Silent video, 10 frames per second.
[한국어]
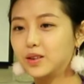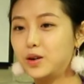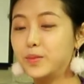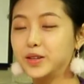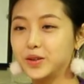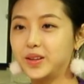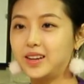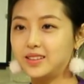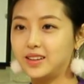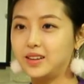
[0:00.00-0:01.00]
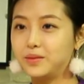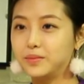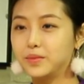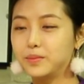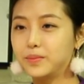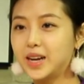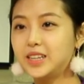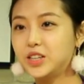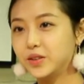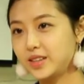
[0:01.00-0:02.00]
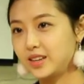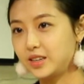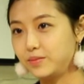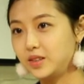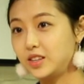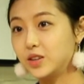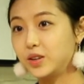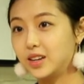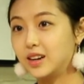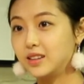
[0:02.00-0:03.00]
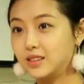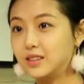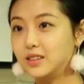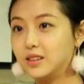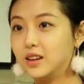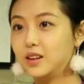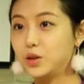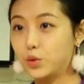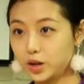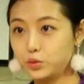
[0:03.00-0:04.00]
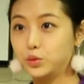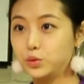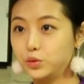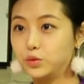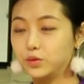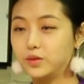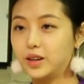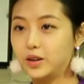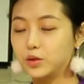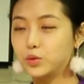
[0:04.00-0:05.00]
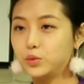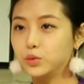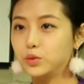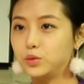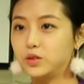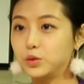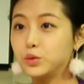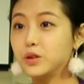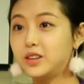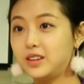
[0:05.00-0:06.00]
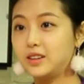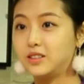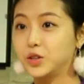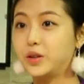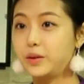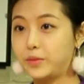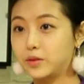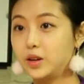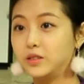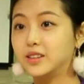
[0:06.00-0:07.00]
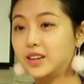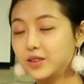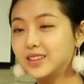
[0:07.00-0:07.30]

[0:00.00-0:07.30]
얼마 전에 이제 82년생 김지영이라는 영화도 나왔고 또 그 소설이 그 전에 굉장히